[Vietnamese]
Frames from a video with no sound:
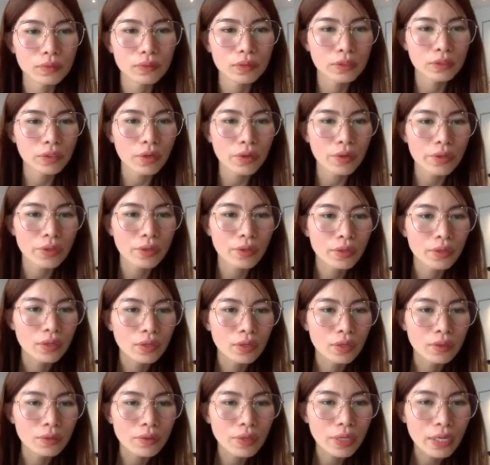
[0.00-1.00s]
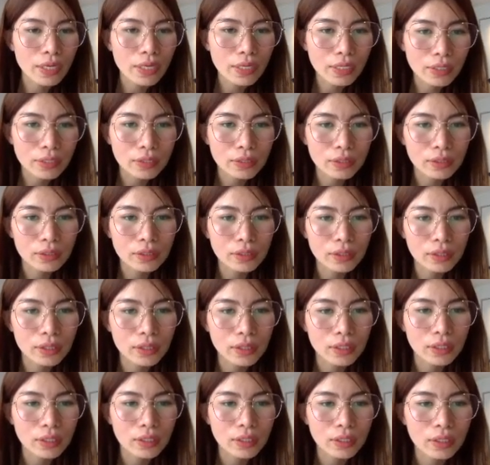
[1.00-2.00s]
rồi ok
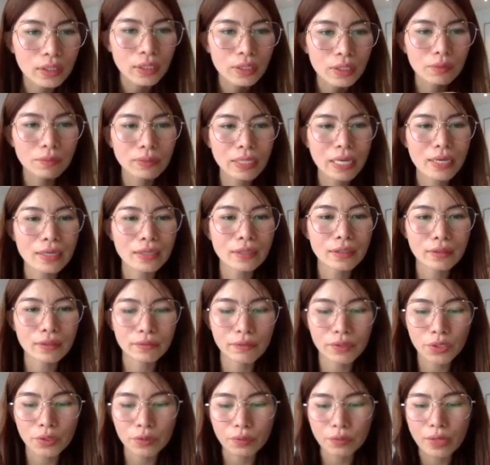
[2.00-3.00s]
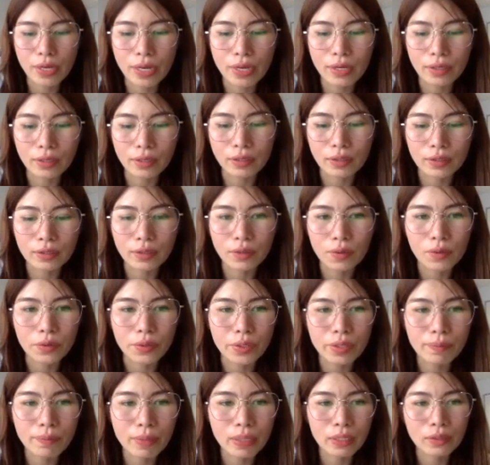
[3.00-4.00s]
à, chúng ta ví dụ để ở Hồ
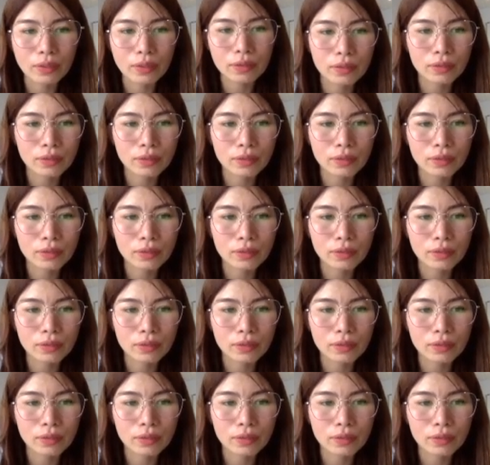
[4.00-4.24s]
Chí Minh